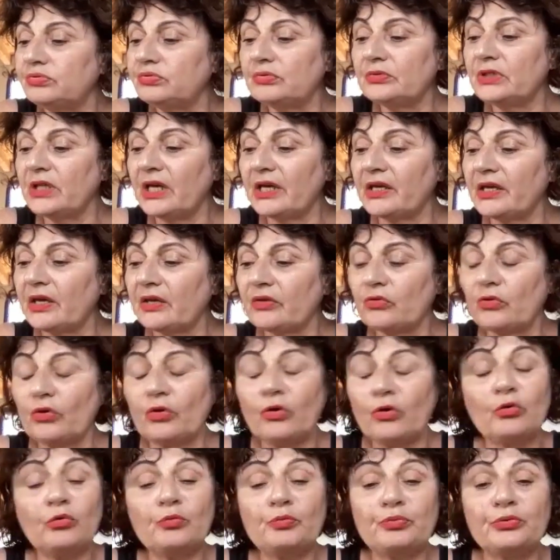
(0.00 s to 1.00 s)
il y a 15
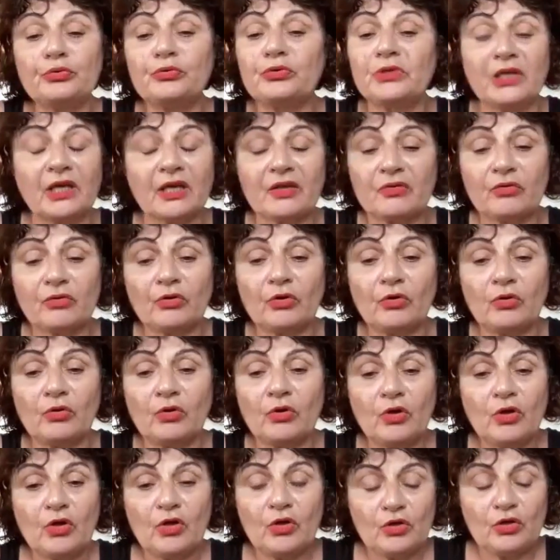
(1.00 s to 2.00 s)
ans ou plus de 15 ans.